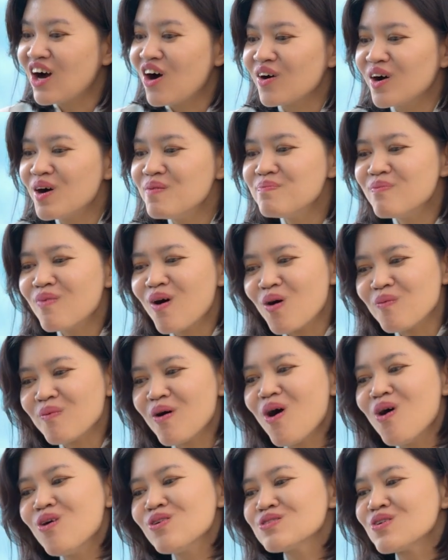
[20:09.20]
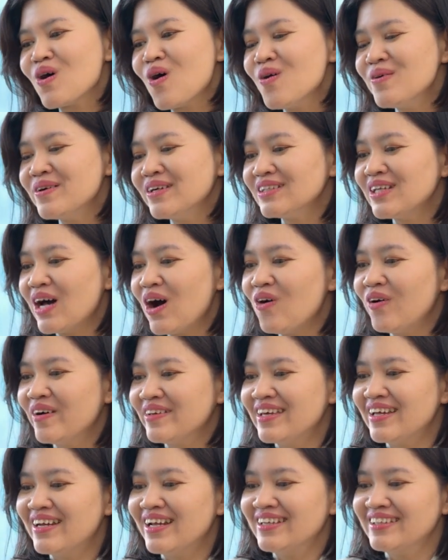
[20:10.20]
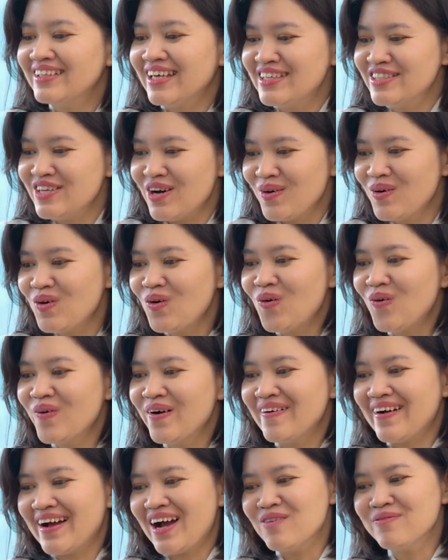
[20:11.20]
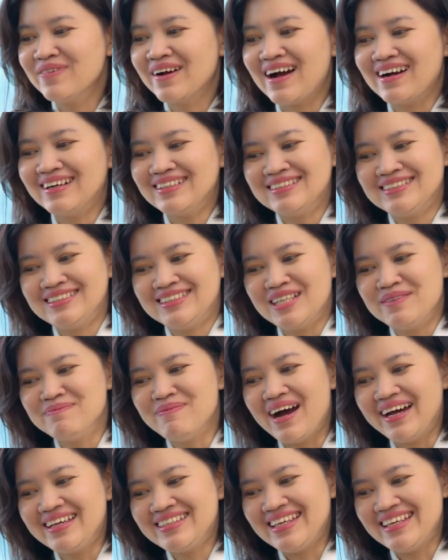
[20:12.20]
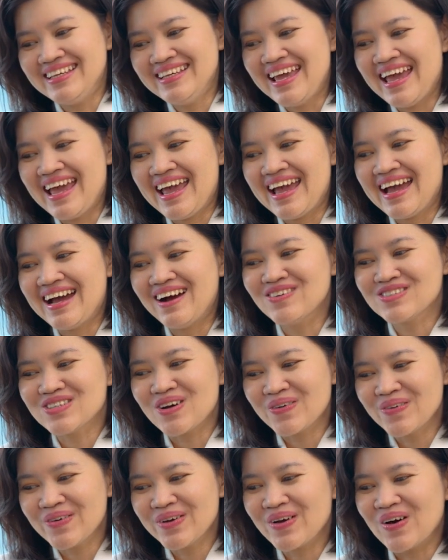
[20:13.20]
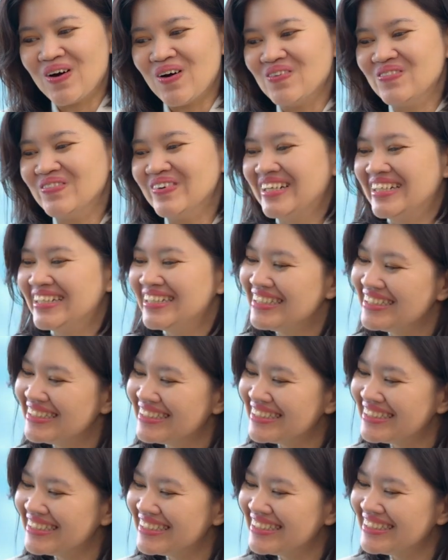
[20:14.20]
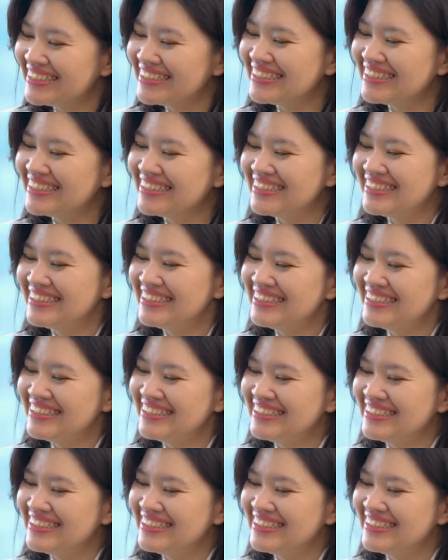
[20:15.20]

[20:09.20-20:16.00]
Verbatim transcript: còn có một ô số nữa thôi, cho nên chị chọn luôn rồi, không cần Trình mời chị nha. Dạ, ô số dạ. cuối cùng em mở ra luôn đây.